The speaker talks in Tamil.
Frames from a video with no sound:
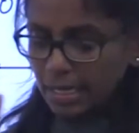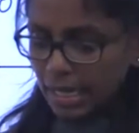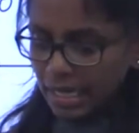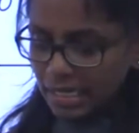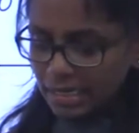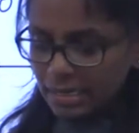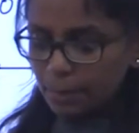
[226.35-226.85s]

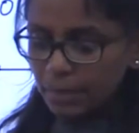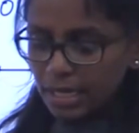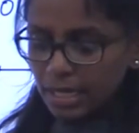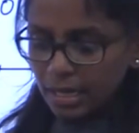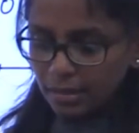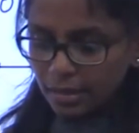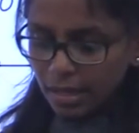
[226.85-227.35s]
நல்ல தம்பி
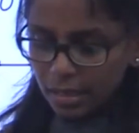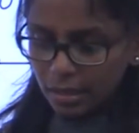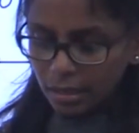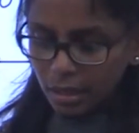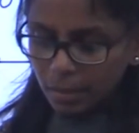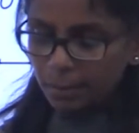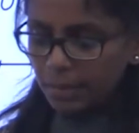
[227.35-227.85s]
அண்ட் தென்
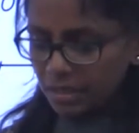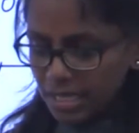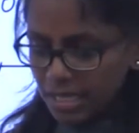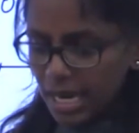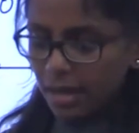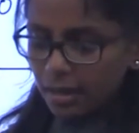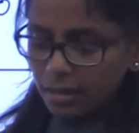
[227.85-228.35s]

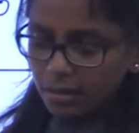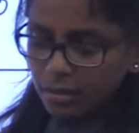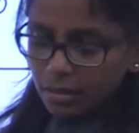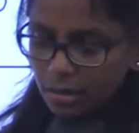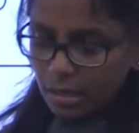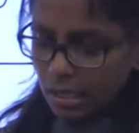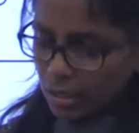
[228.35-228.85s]
ரியா
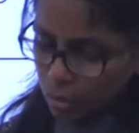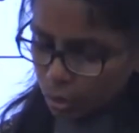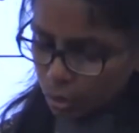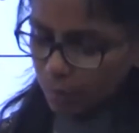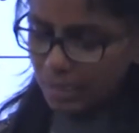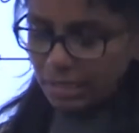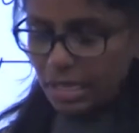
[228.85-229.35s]

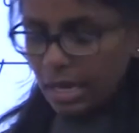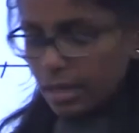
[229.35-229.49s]
சுவிதா